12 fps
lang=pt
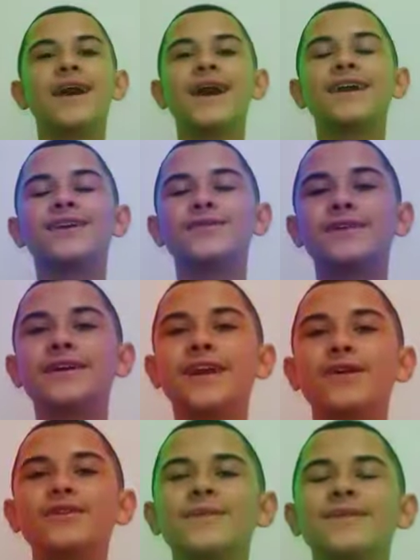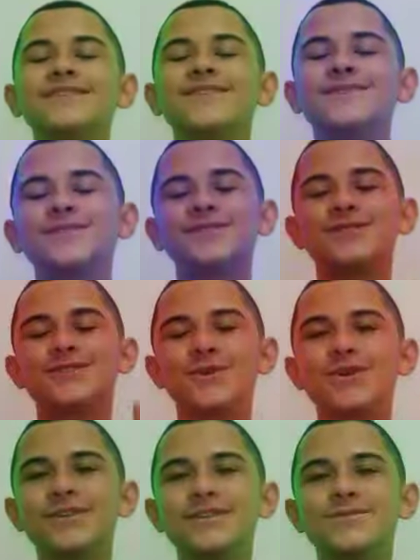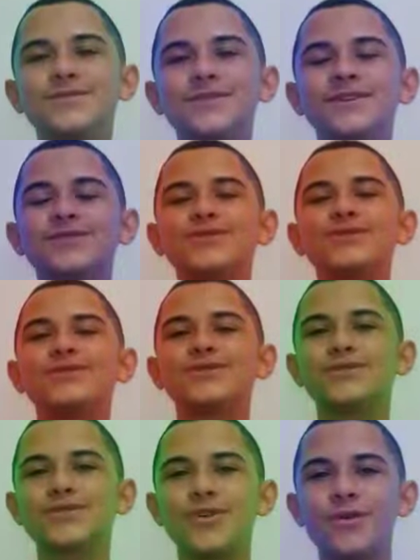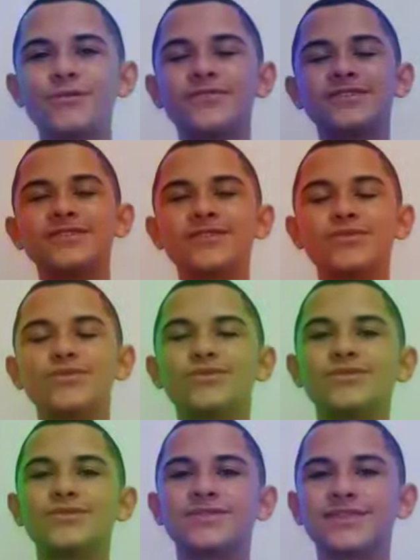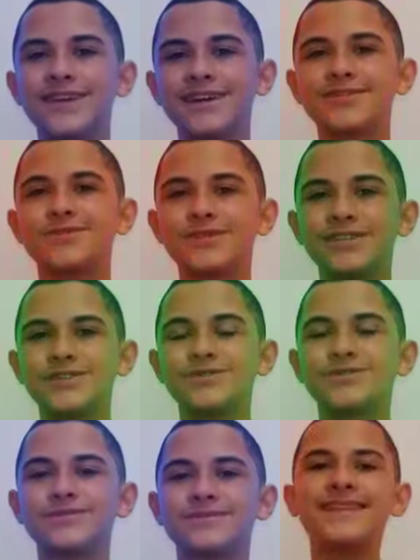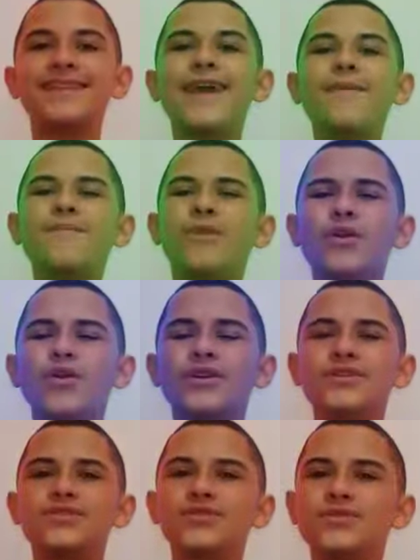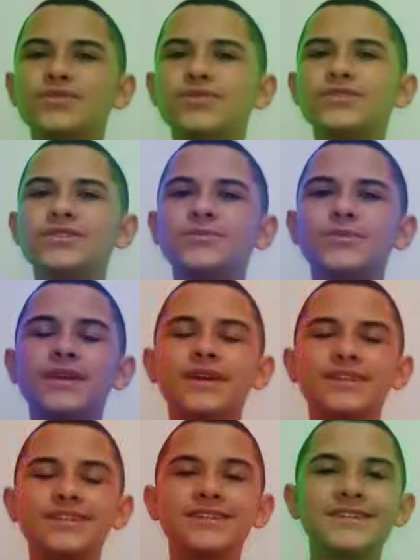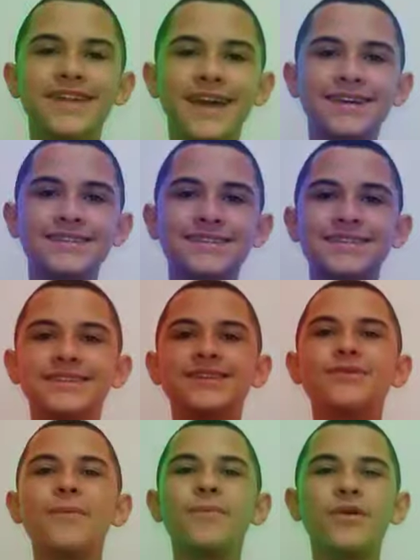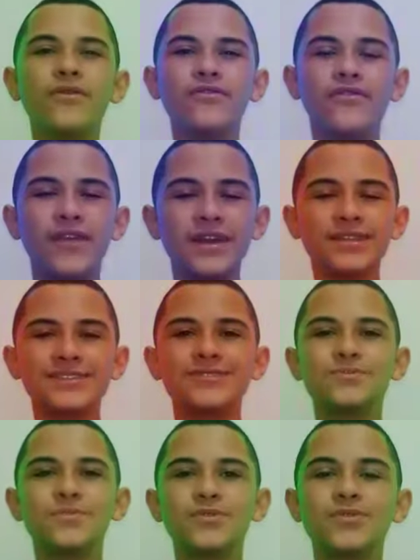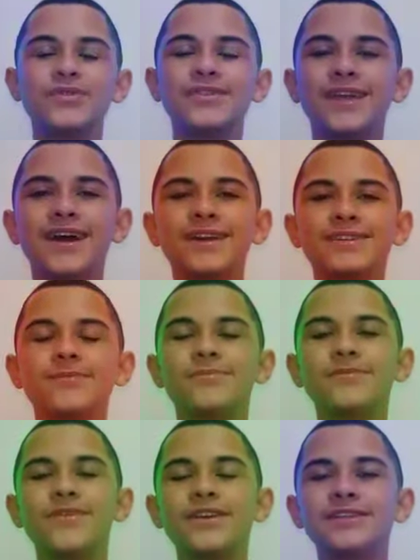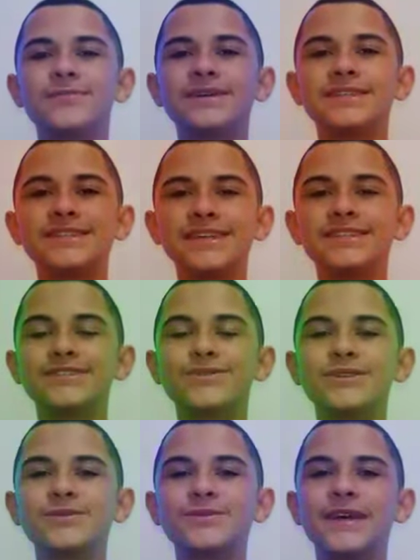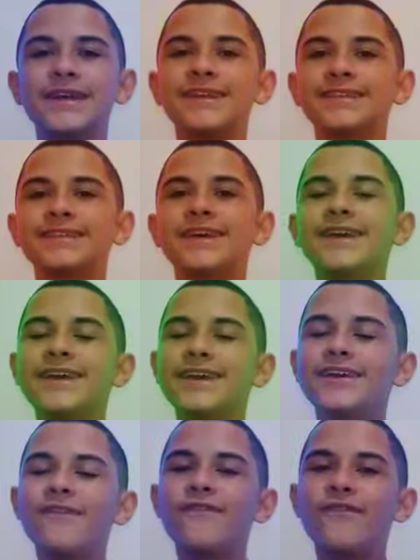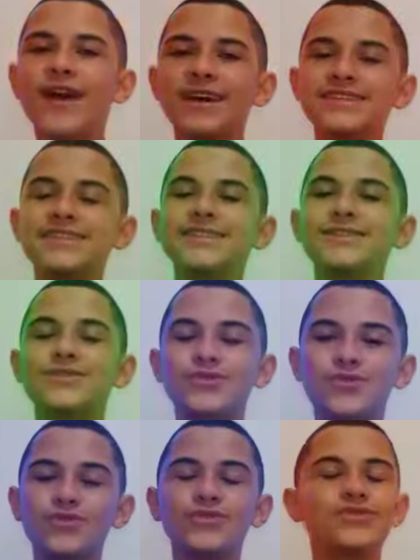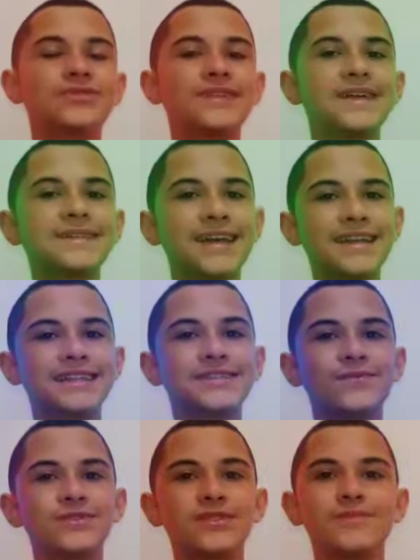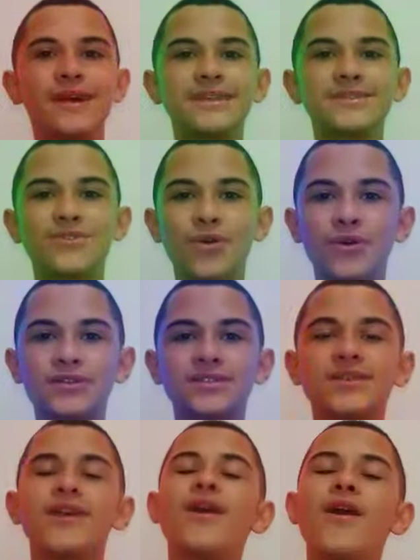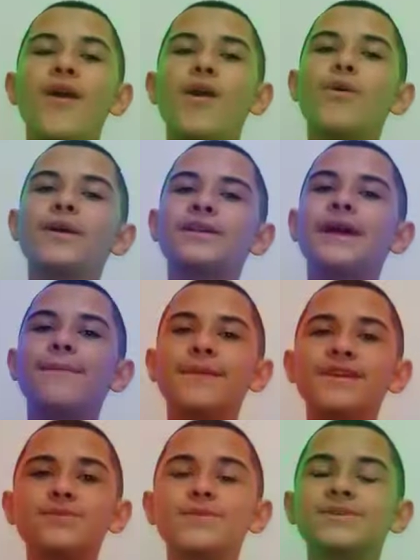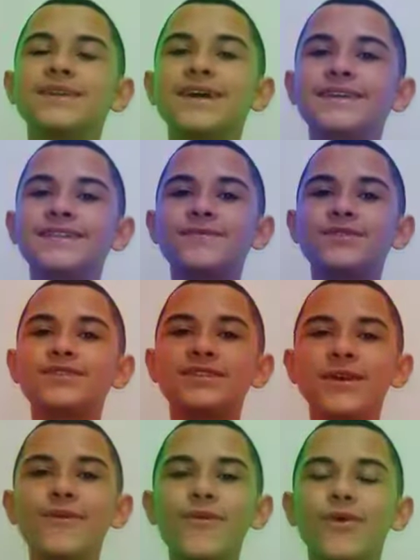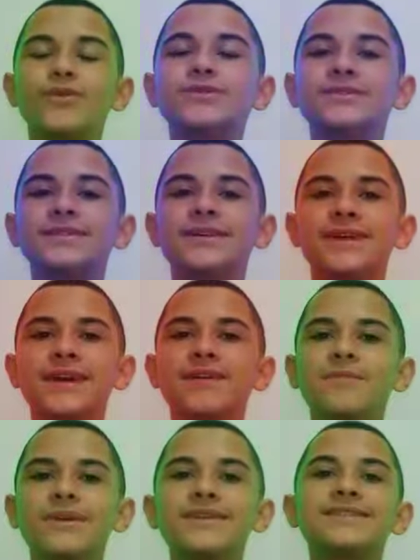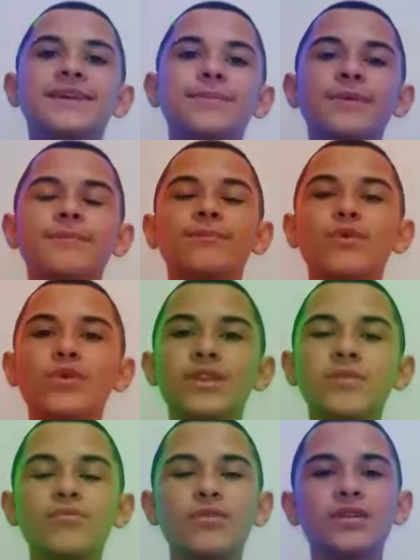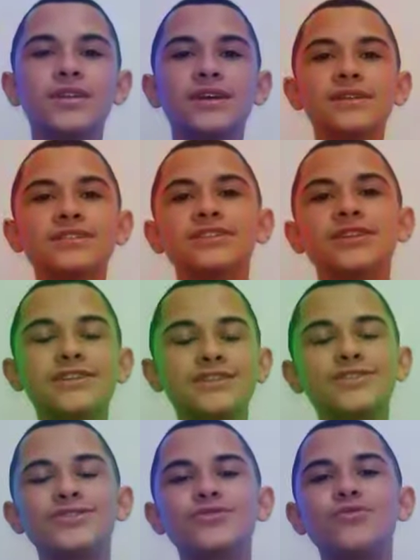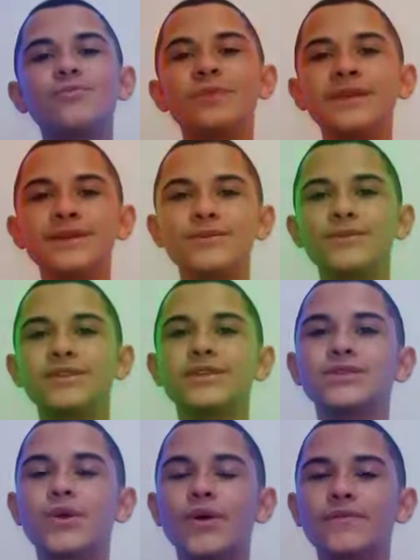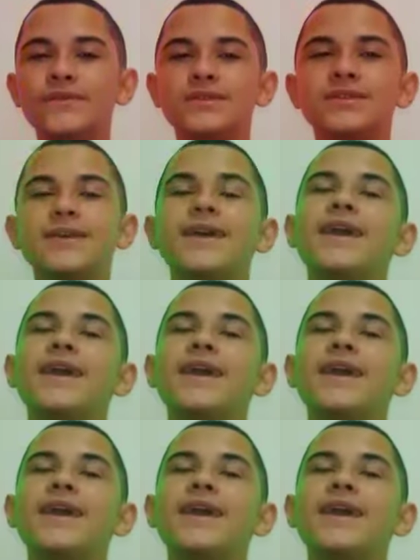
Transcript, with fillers: Aqui no canal eu também já fiz dois vídeos de como fazer cursos gratuitos. Tem muitos cursos por aí de graça, então aproveite essa oportunidade, aproveite bastante suas férias e faça esses cursos das áreas que você mais gosta ou até mesmo as áreas que você não gosta. E é sempre muito importante a gente descobrir coisas novas.